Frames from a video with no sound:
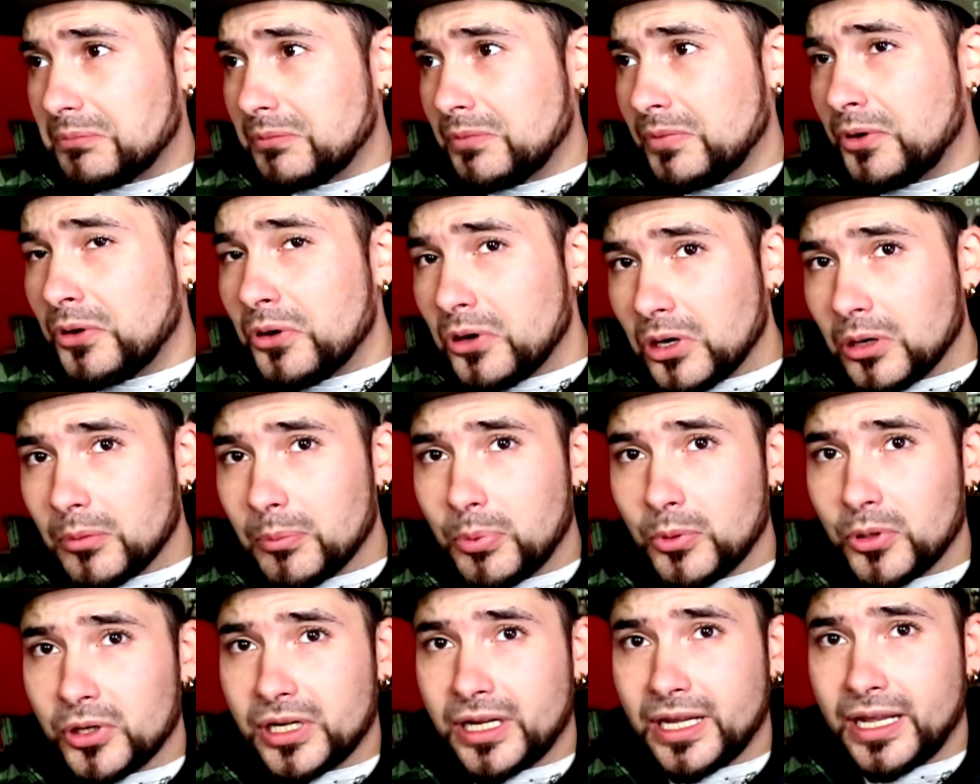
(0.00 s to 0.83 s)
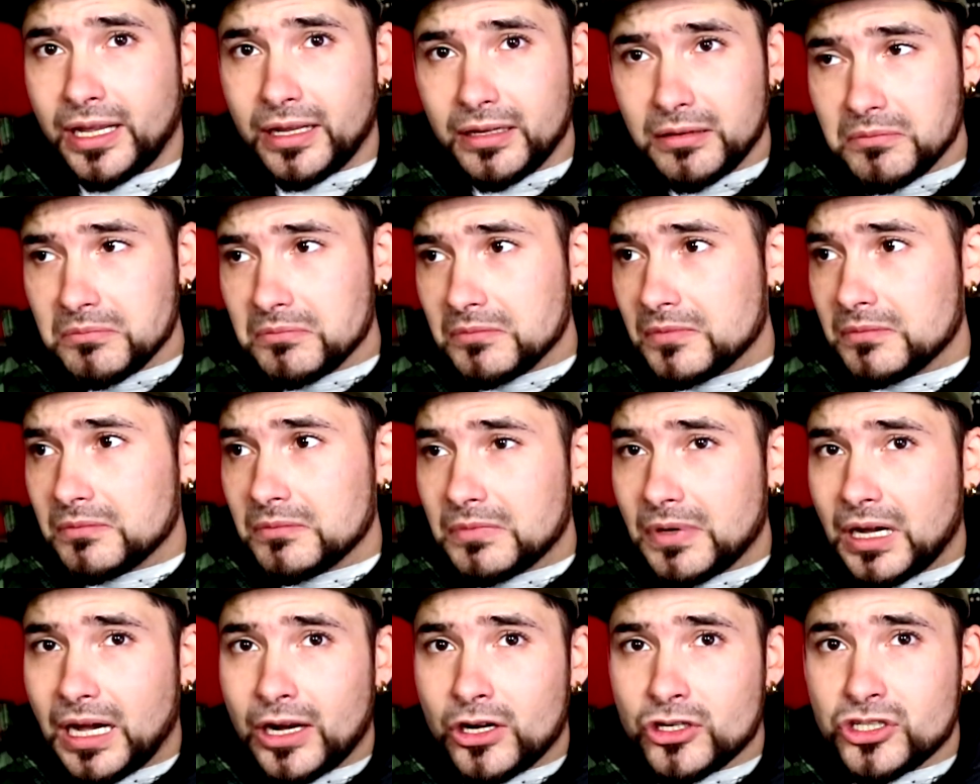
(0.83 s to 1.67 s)
No, porque
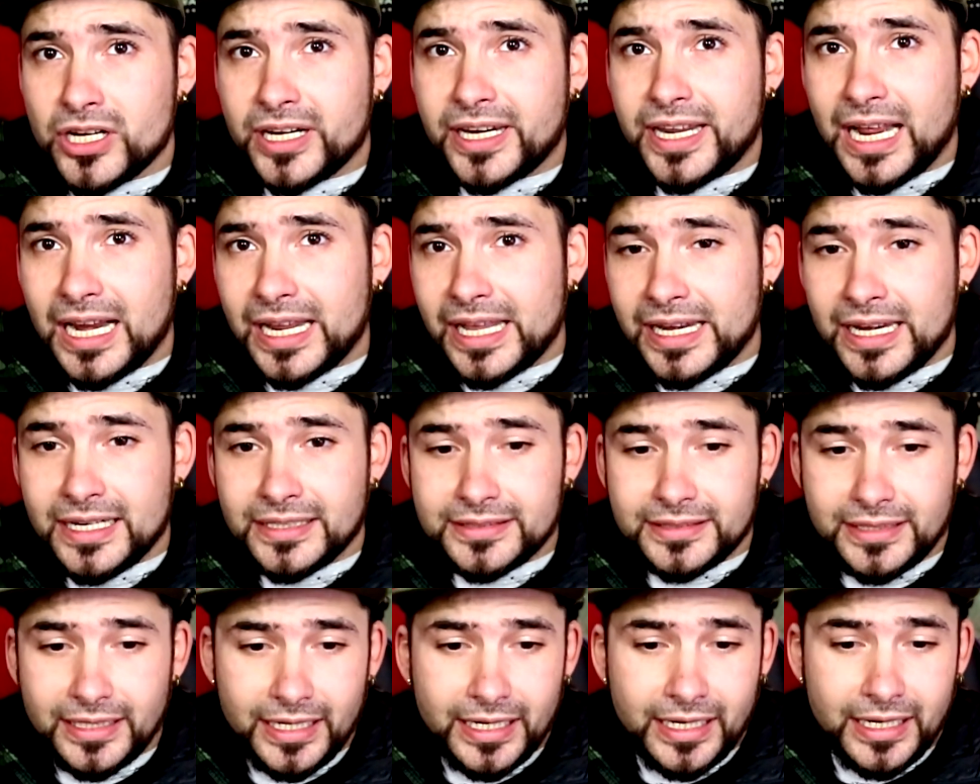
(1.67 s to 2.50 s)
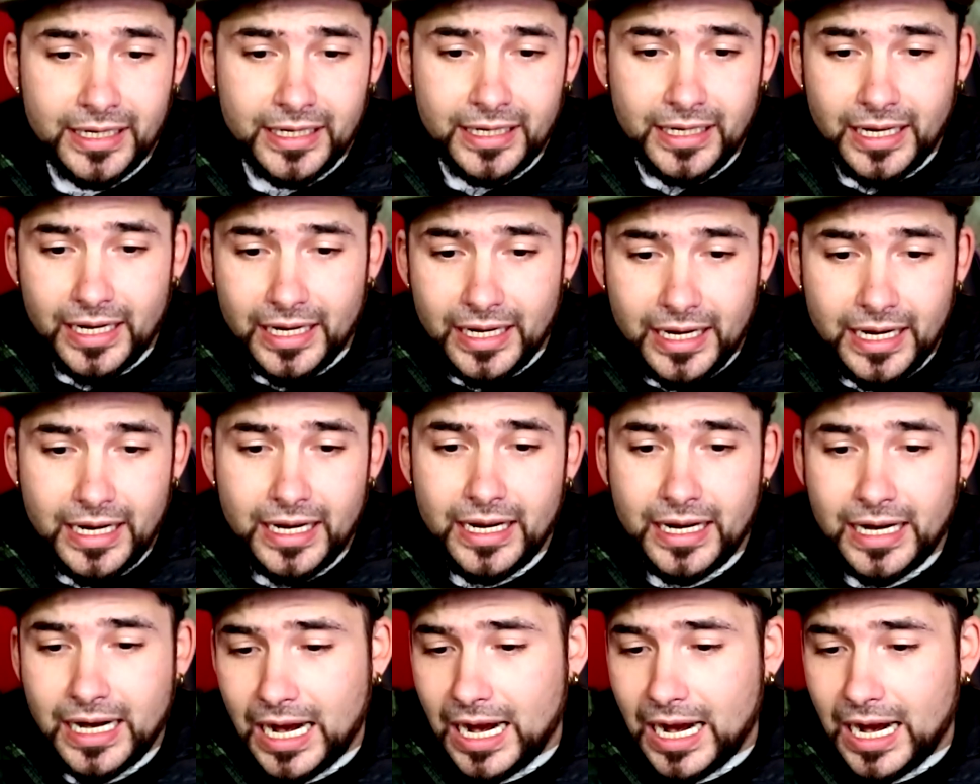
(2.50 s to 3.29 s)
a no ser que alguien esté eh,